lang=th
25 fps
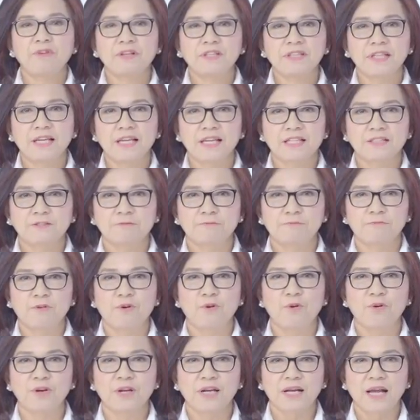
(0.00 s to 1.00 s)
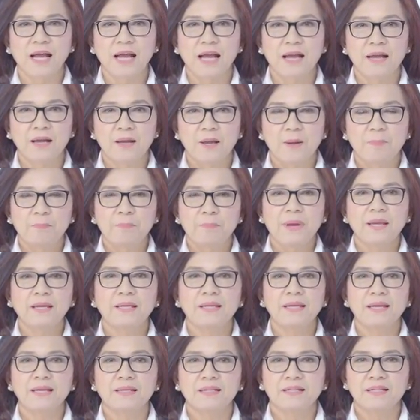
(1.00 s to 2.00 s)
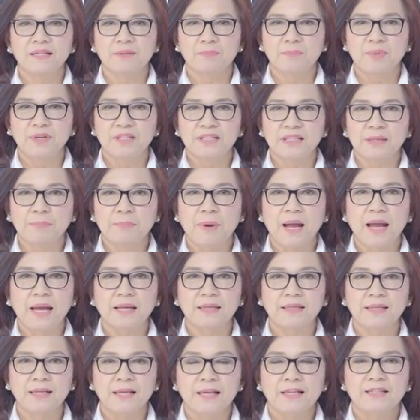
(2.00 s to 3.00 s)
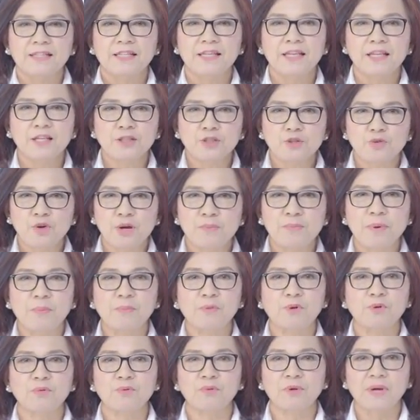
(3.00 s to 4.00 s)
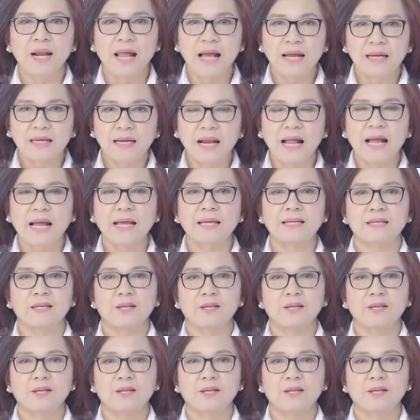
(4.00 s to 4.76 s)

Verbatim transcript: เป็นอีกหนึ่งผลิตภัณฑ์ที่ช่วยบำรุงร่างกาย